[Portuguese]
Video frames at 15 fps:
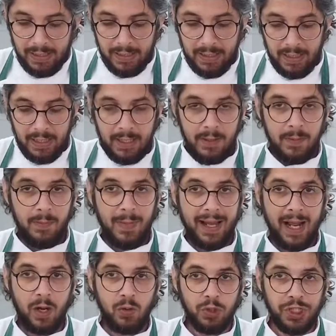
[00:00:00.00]
e
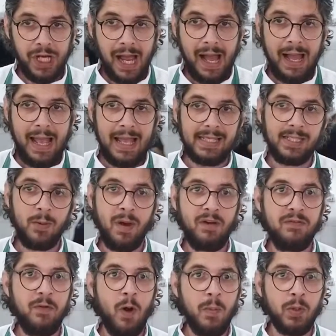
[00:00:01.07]
maracujá. Essa é uma
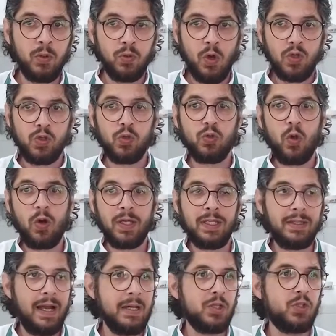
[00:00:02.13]
forma do nosso toque
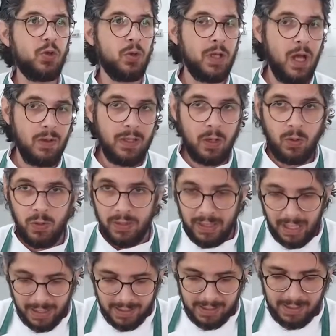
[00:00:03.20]
tradicional da
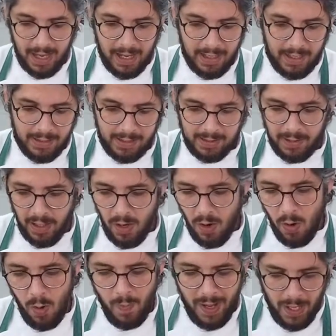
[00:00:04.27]
culinária cearense,
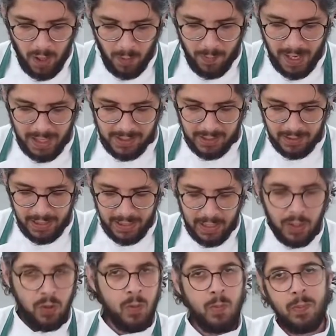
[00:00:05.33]
ou melhor,
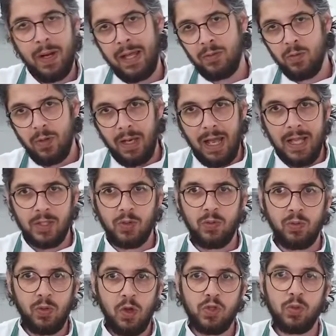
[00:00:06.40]
brasileira, num prato
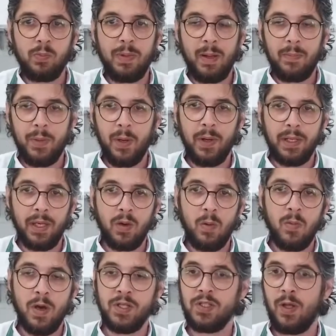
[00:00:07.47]
clássico. O nosso papel aqui
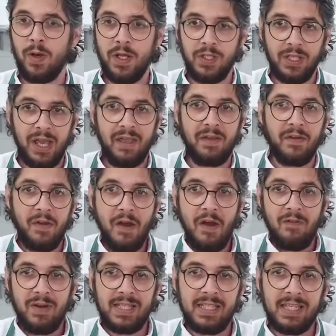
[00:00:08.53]
como restaurante é
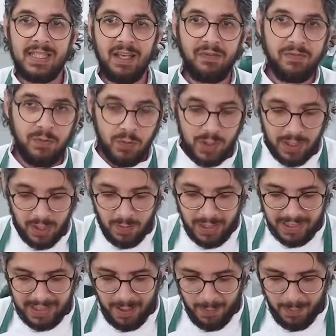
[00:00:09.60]
fazer essa fusão,
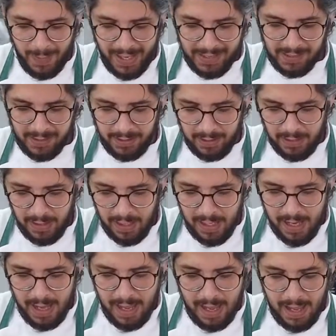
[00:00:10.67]
essa mescla
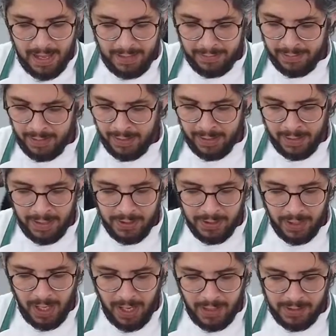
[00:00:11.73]
é, entre
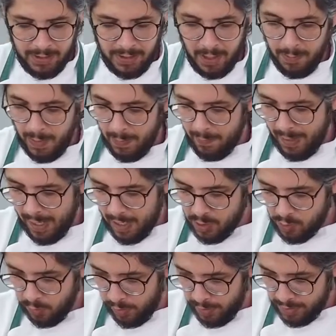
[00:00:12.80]
ingredientes e
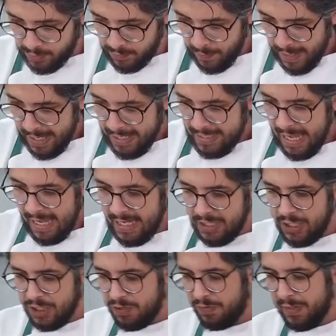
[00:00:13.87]
preparações. E aí a
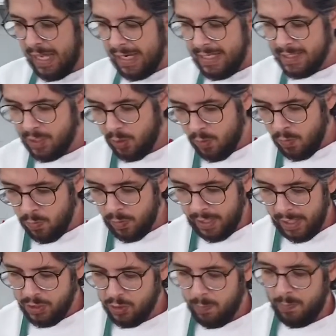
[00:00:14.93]
gente finaliza com um
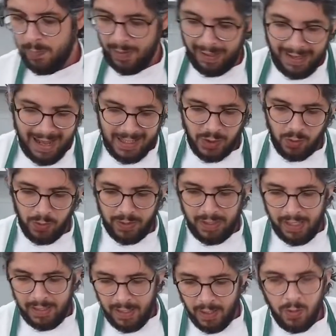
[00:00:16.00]
queijo clássico
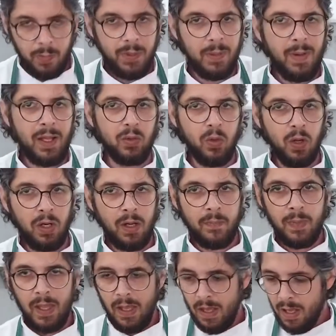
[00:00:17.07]
italiano, primadona,
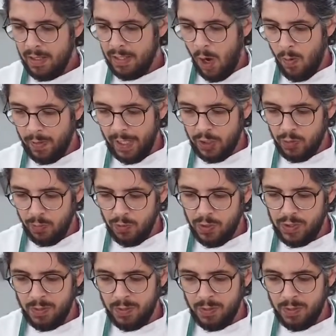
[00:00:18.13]
que é um queijo muito